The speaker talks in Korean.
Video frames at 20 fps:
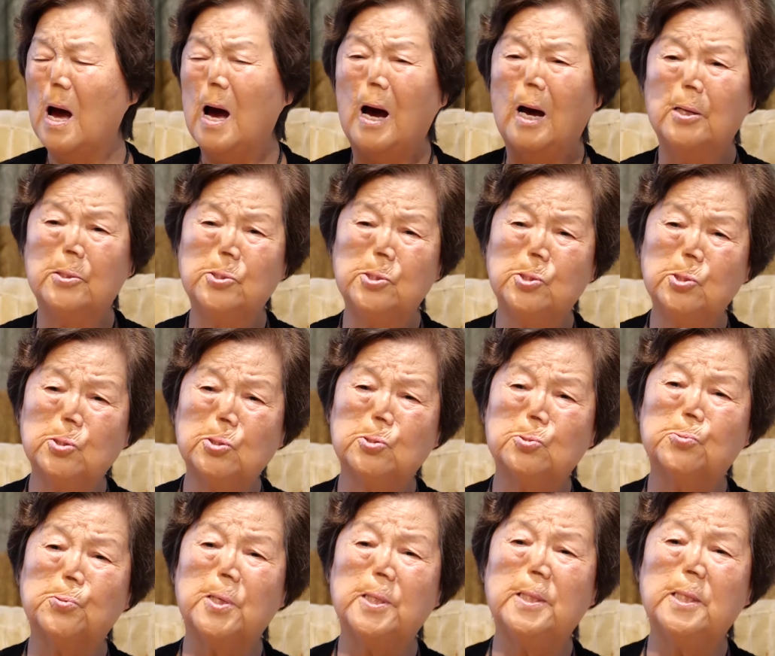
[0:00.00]
아니 여기
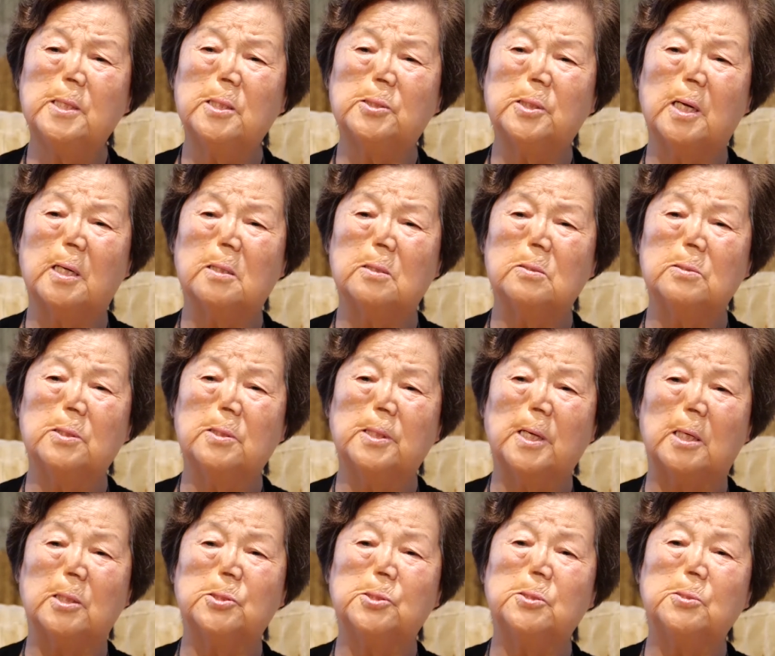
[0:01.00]
스웨덴에 살 건데
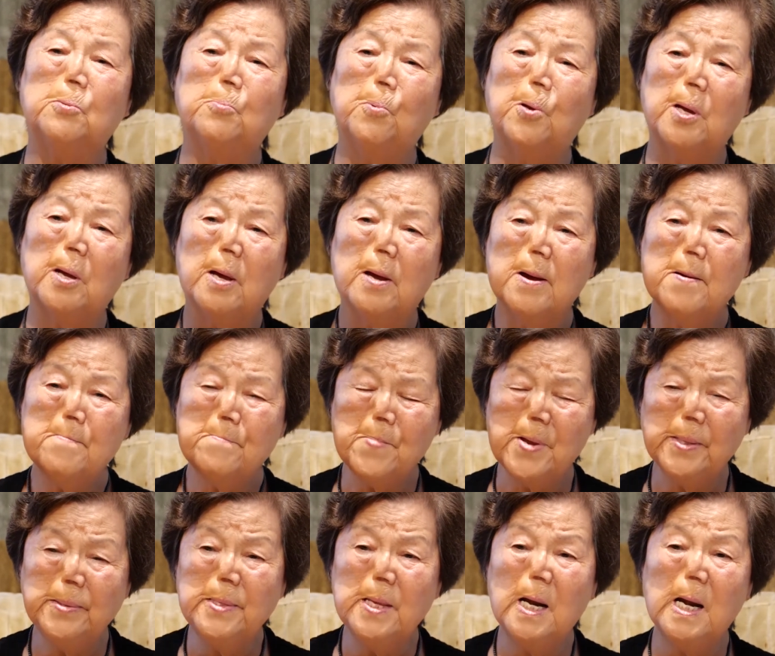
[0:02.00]
당신은 왜
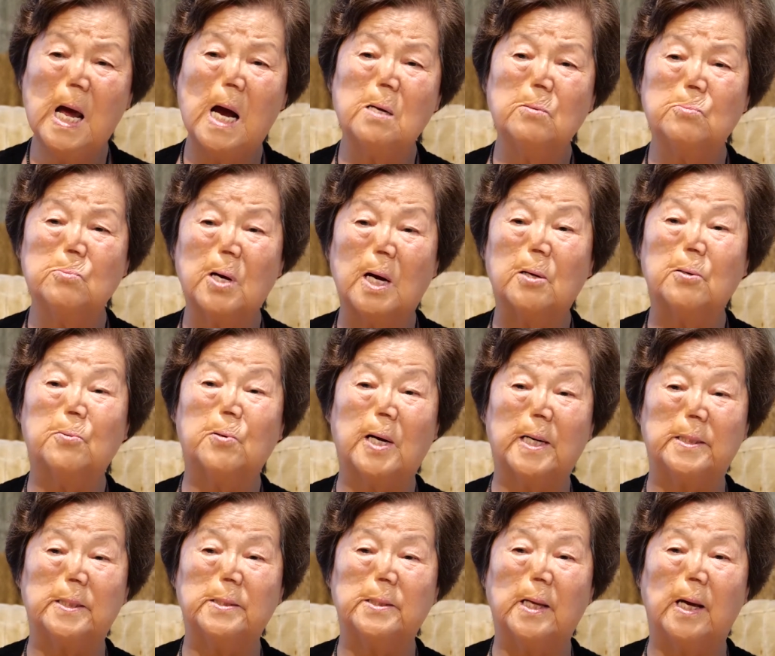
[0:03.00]
맨날 한국 한국
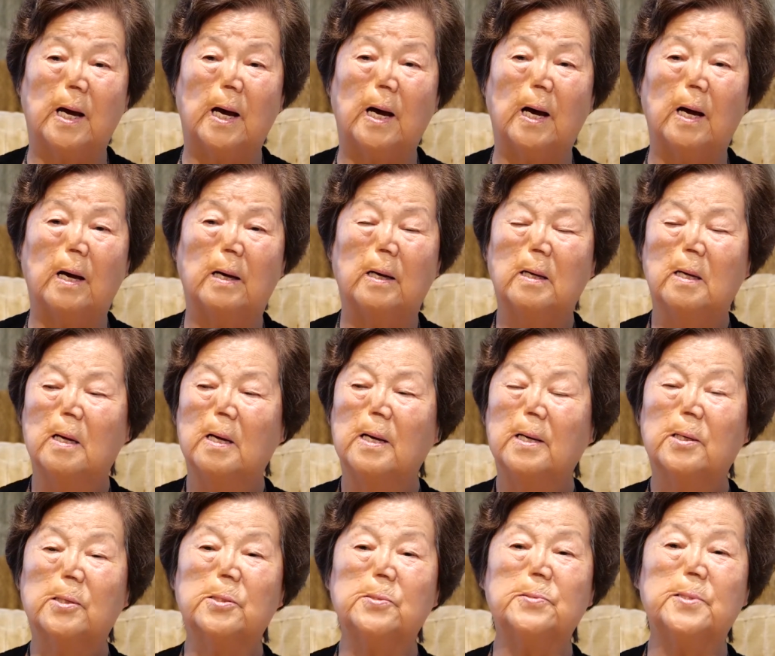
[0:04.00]
하느냐
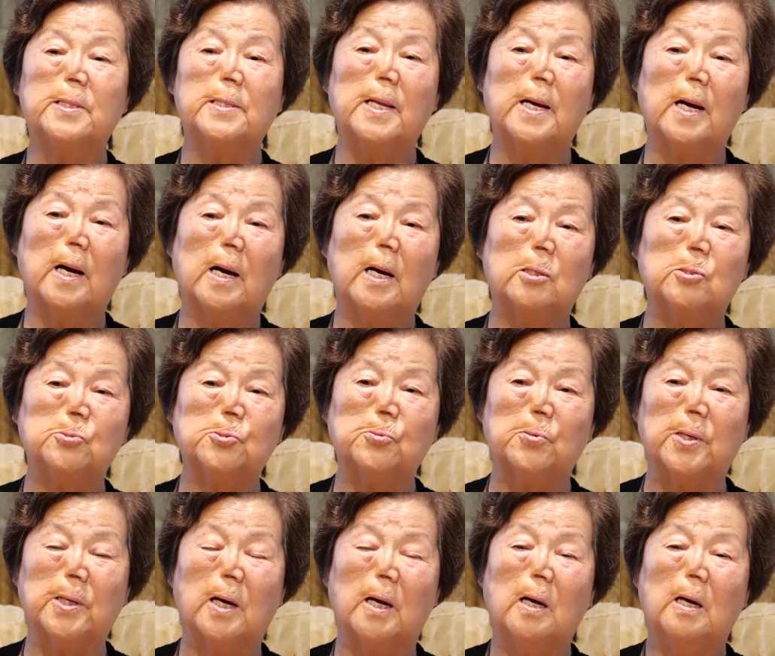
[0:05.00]
그런데 내가 하는
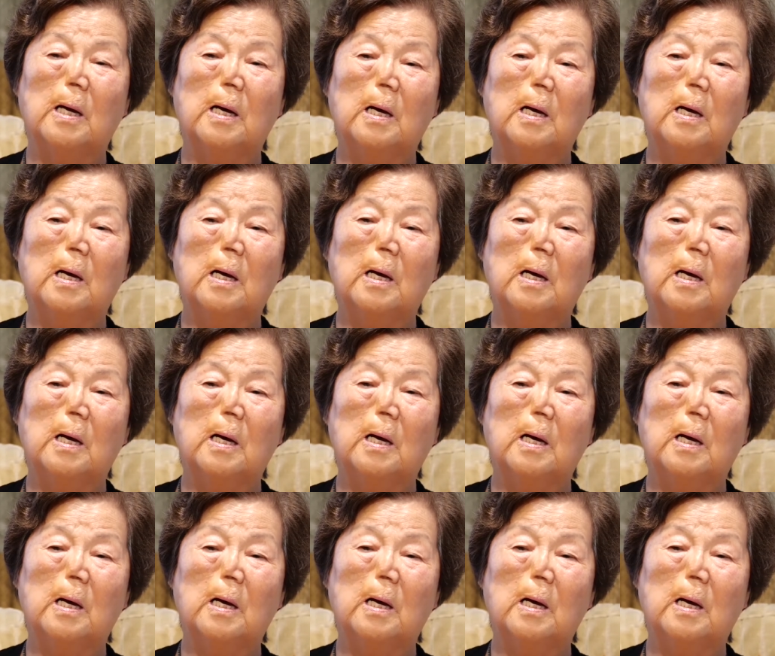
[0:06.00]
소리가